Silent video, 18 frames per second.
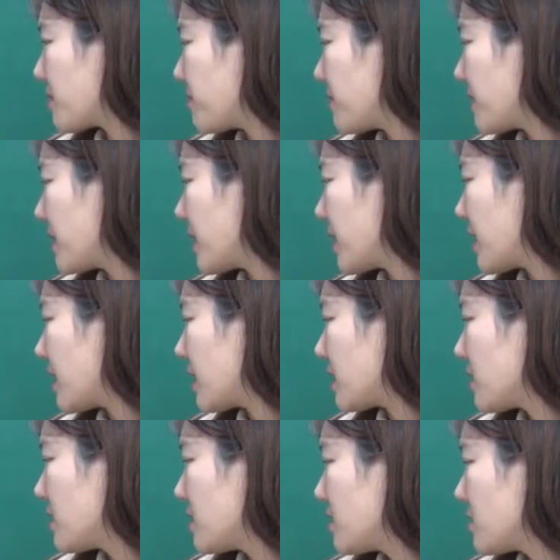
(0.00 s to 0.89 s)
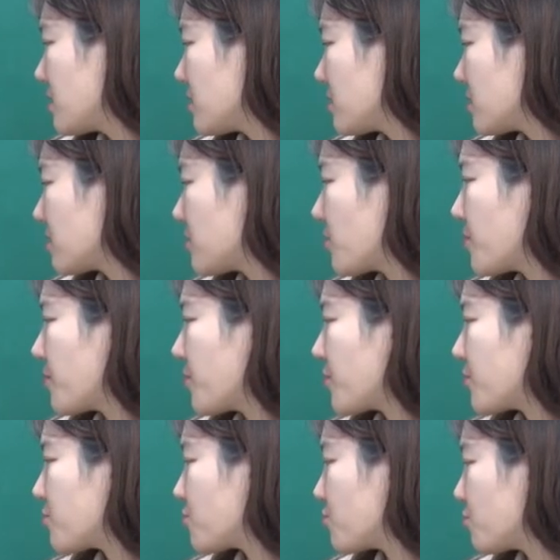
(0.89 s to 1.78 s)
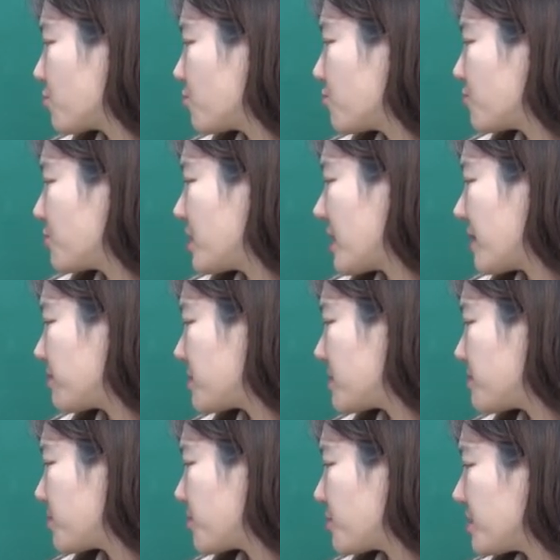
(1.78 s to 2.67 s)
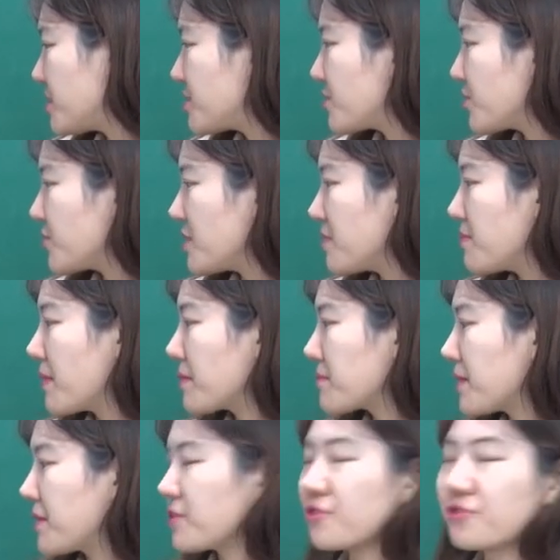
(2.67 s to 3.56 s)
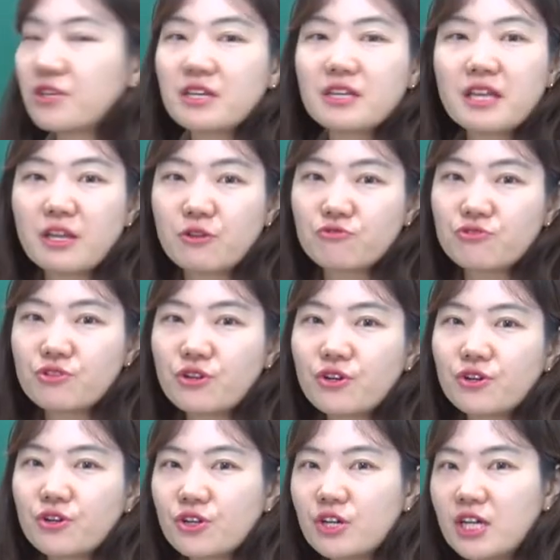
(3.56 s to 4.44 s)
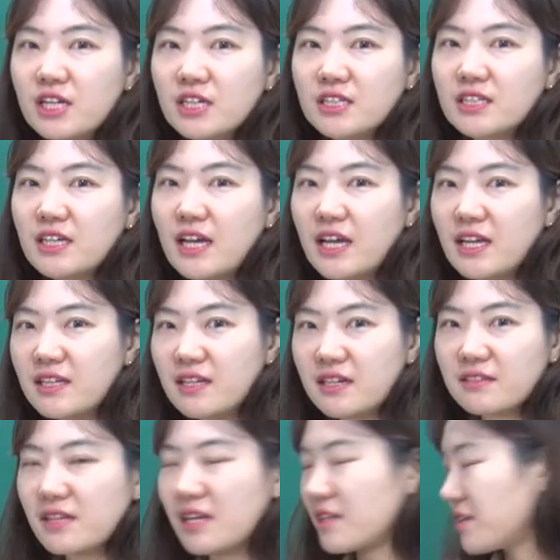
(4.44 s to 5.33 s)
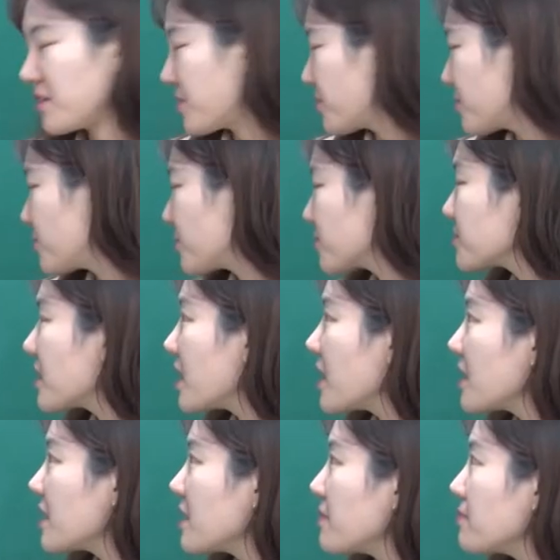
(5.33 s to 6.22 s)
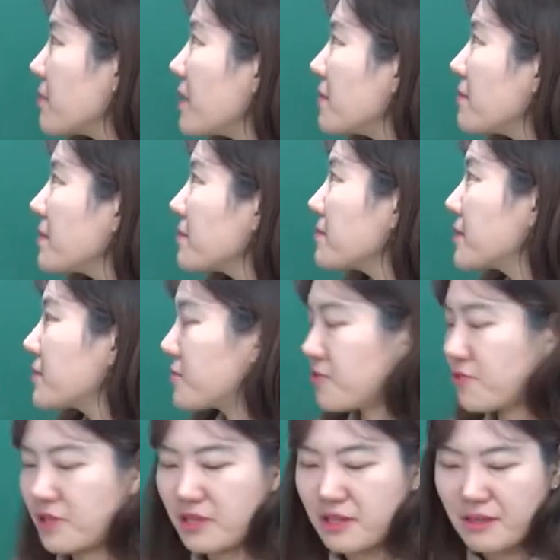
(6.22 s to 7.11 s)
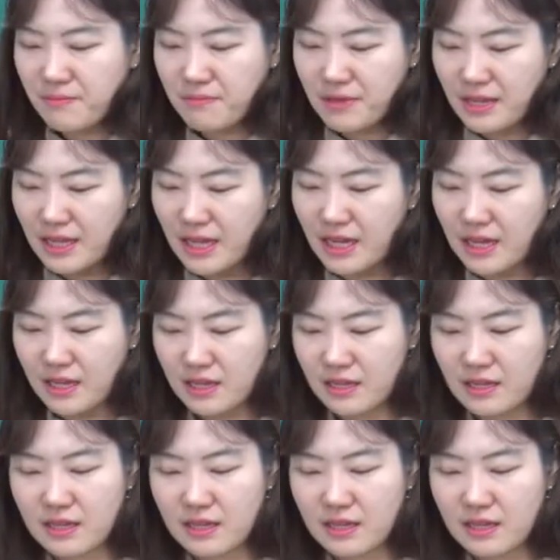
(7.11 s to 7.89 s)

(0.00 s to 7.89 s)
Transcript: 됩니다. 그러면 둘이 합치면 2,200만 원이 되고요. 그에 해당되는 결정세액이 800만 원이 됩니다.